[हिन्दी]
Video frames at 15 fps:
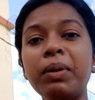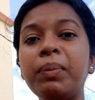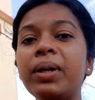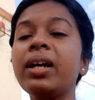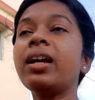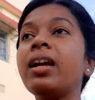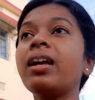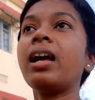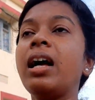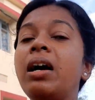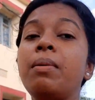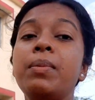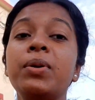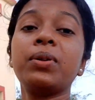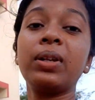में भी
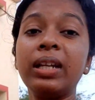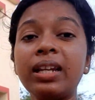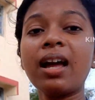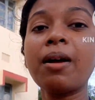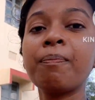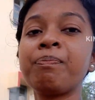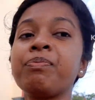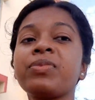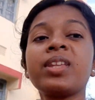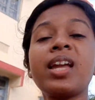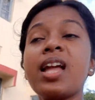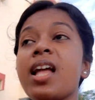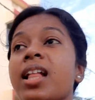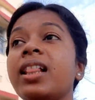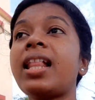हम और रीना
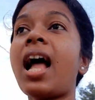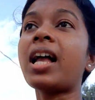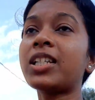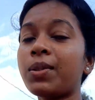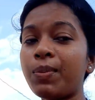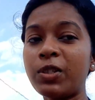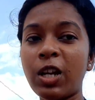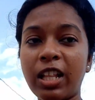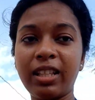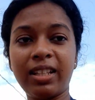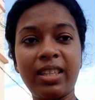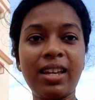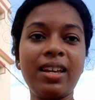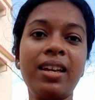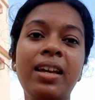लास्ट में जाते
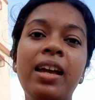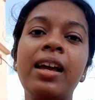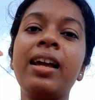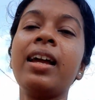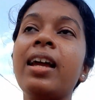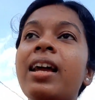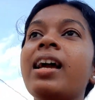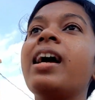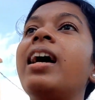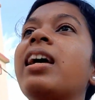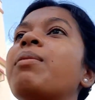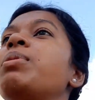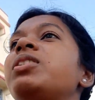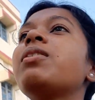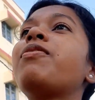थे
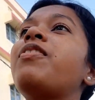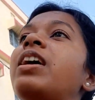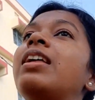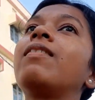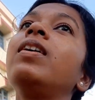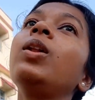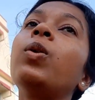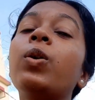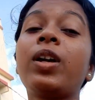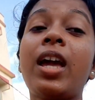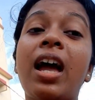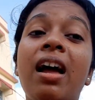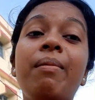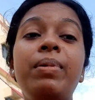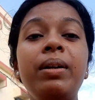अभी जब फेयरवेल हो
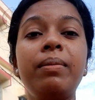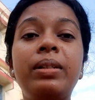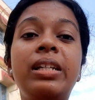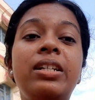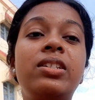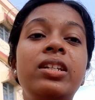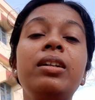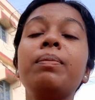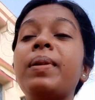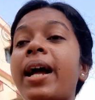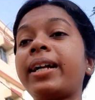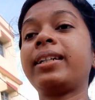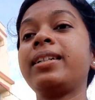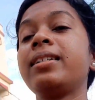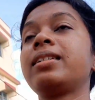गया है अभी टीचिंग
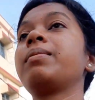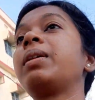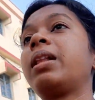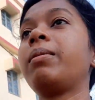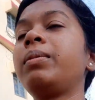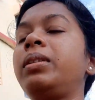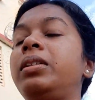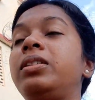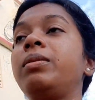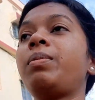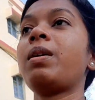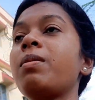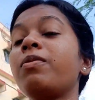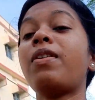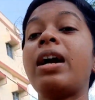प्रैक्टिस मतलब टीचिंग
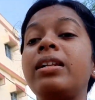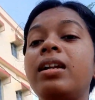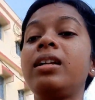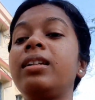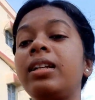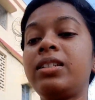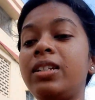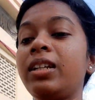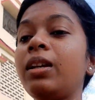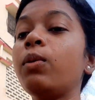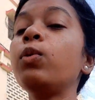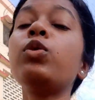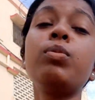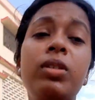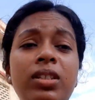प्रैक्टिस फाइनल टीचिंग है
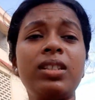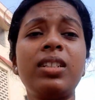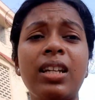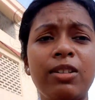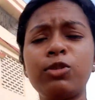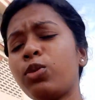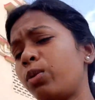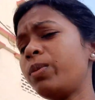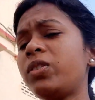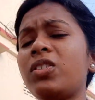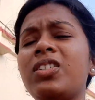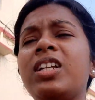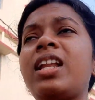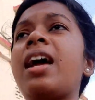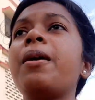कुछ भी चीज़ है जो भी
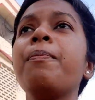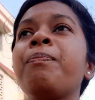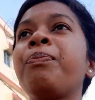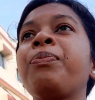चीज़ खिलाए